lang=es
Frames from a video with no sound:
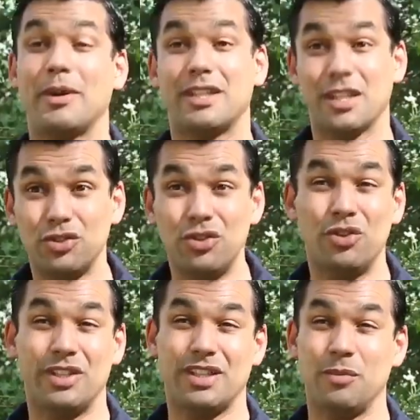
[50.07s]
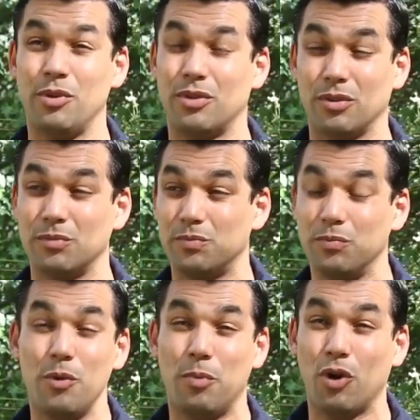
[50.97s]
vegetación está muy, con
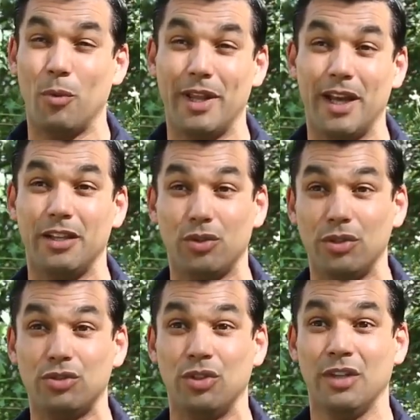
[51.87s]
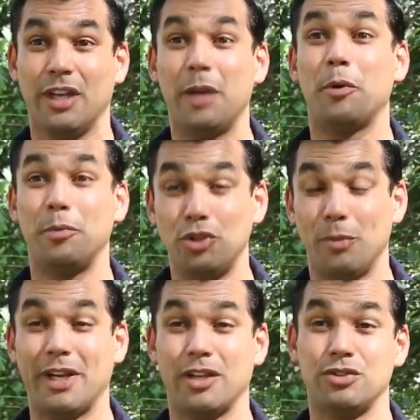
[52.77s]
muy poca humedad y todo eso es propicio
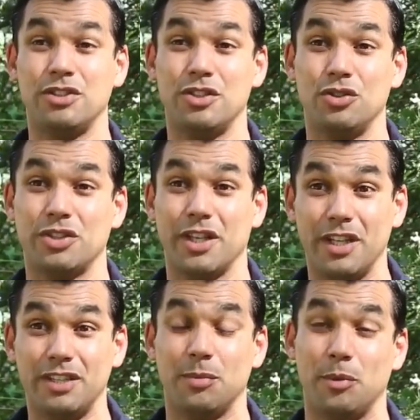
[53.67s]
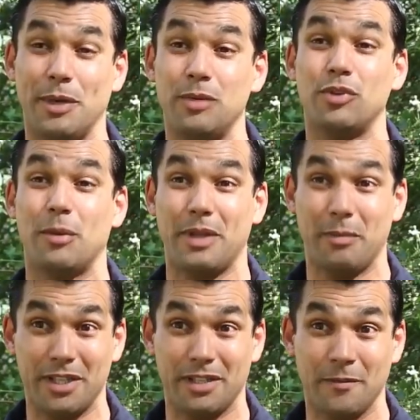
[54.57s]
para que los incendios se generen y se propaguen muy
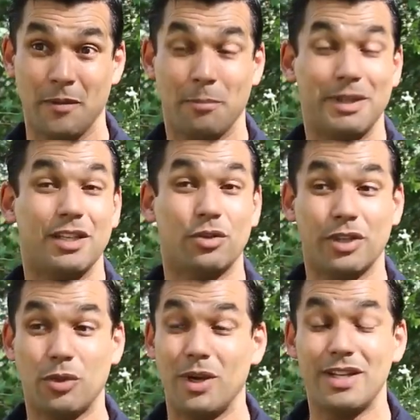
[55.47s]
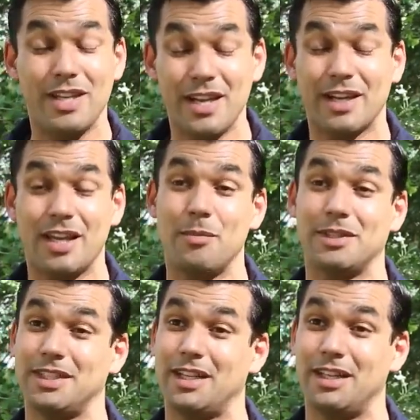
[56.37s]
rápidamente. Basta con que cualquier quema
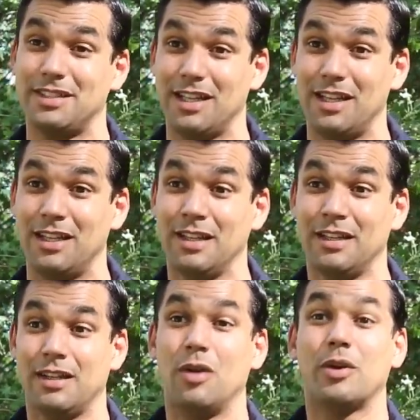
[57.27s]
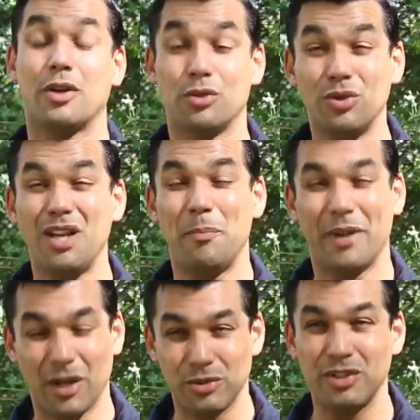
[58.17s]
sea realizada, aunque con todas las
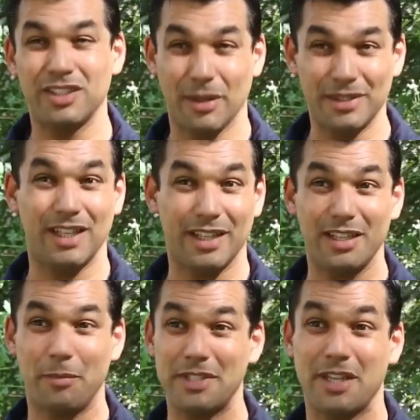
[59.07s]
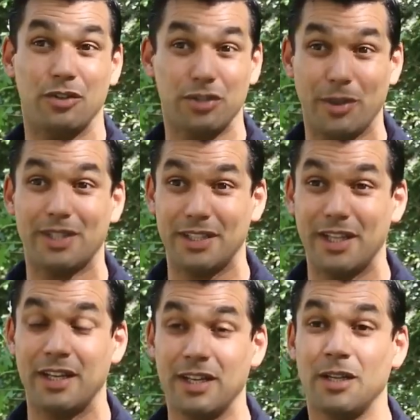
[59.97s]
precauciones, a veces la gente piensa que no se va a
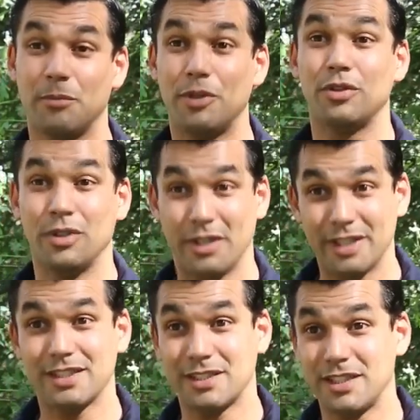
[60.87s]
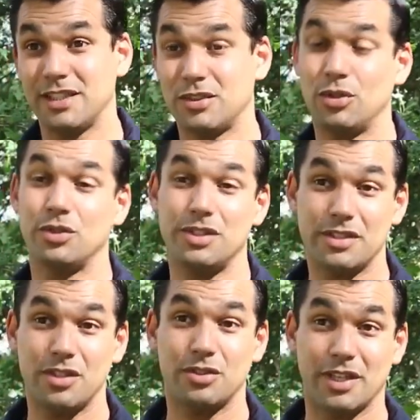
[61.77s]
extender, pero es así, todos los
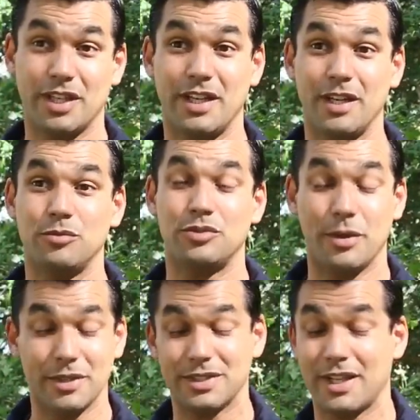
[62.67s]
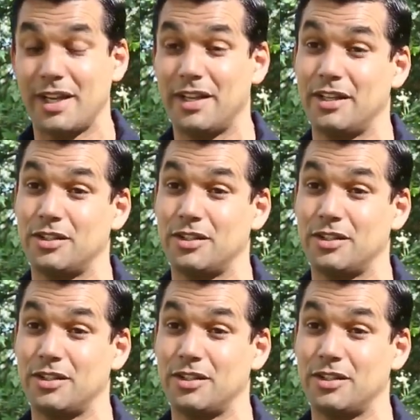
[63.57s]
incendios se generan muchas veces a raíz de